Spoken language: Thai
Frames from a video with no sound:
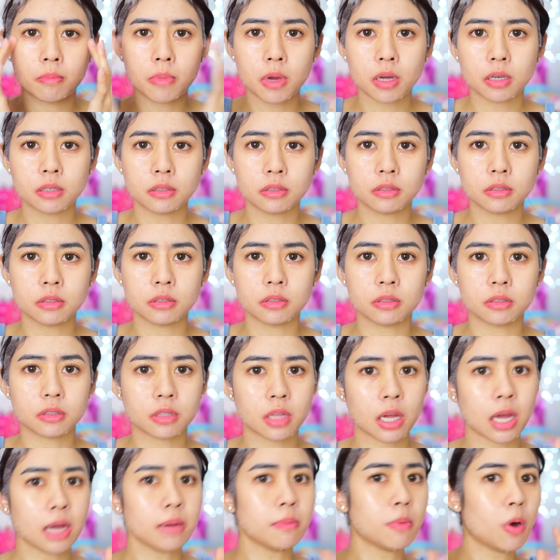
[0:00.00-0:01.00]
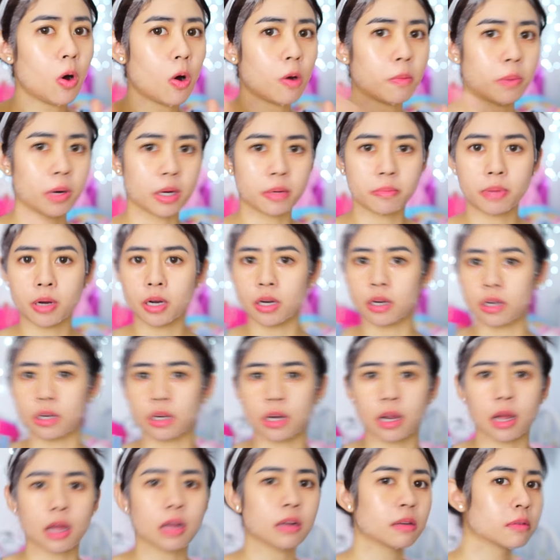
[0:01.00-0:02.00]
มันถ้ามองเผิ
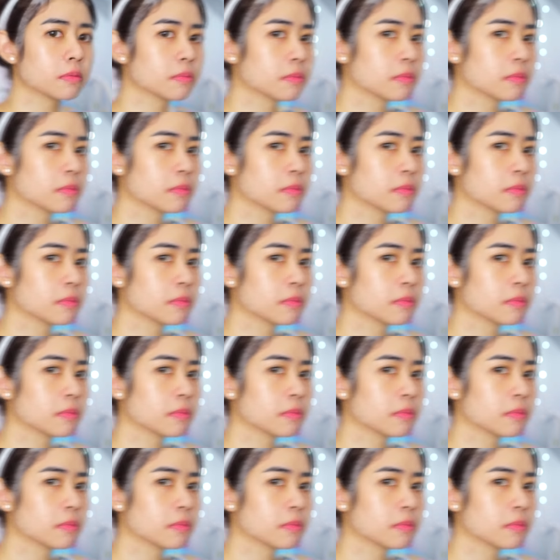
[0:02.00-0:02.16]
นๆนะ